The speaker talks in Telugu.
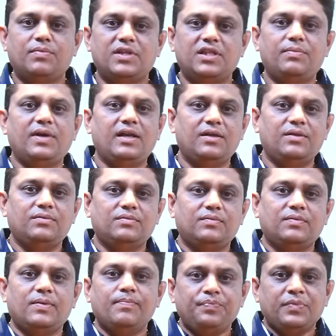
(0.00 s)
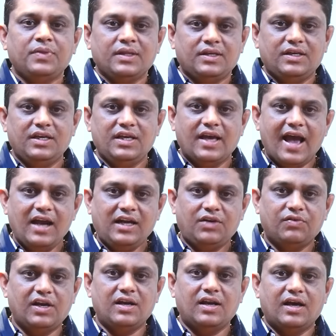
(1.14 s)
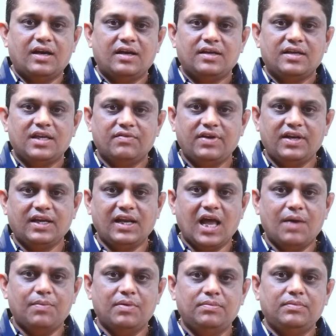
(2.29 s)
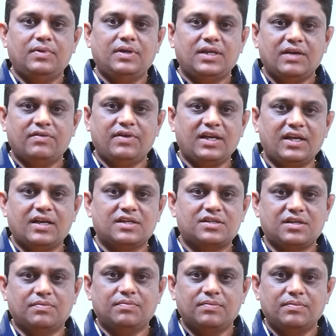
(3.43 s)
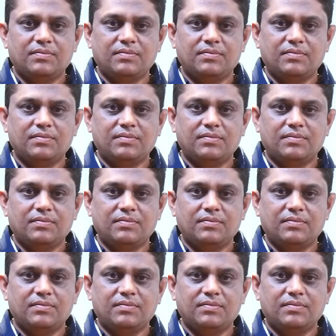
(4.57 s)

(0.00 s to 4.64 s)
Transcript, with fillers: సంబంధమే లేదు ఈ యాక్ట్ వలన ఎవరికి లాభం ఎవరికి నష్టం